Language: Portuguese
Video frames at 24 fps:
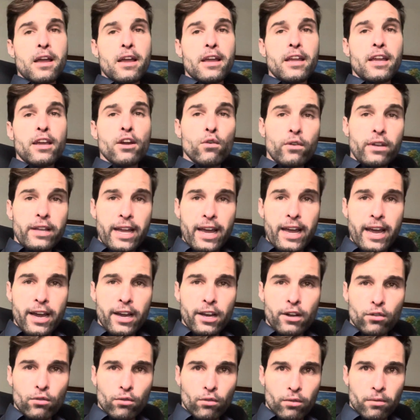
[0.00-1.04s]
Eu
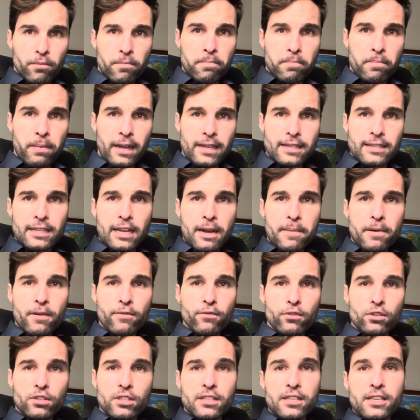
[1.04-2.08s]
quero passar para
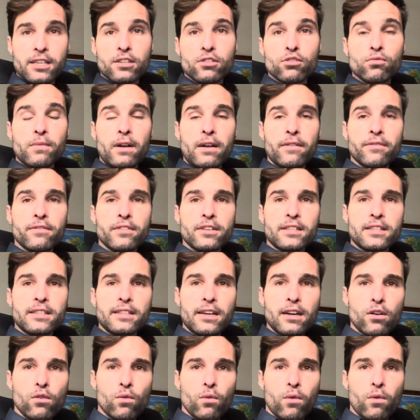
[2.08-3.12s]
vocês uma
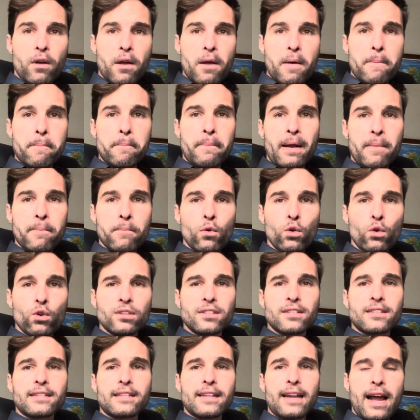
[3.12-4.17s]
visão para
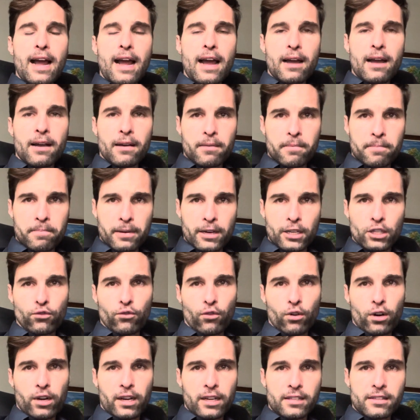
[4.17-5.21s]
mostrar para a
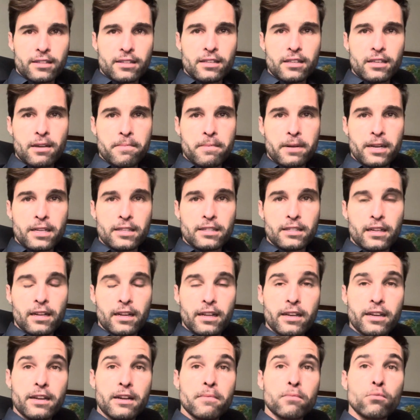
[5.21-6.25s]
advocacia
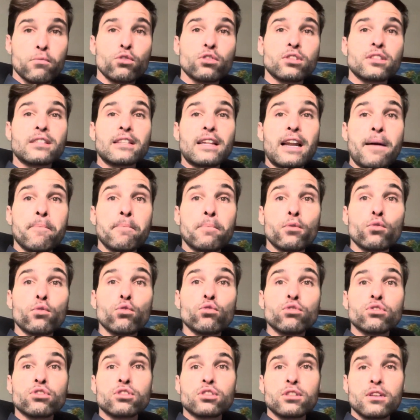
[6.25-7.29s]
brasileira, mostrar para
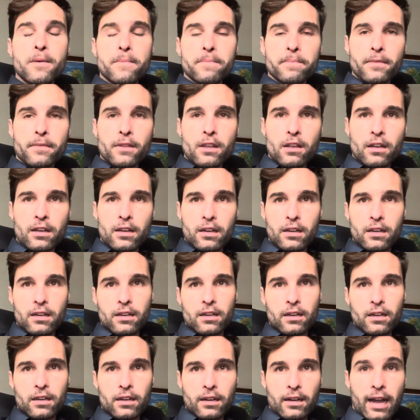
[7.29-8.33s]
os uh,
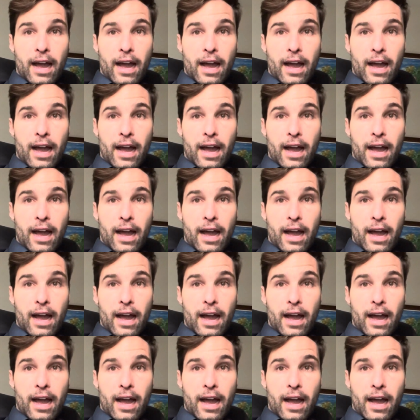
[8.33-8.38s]
ah,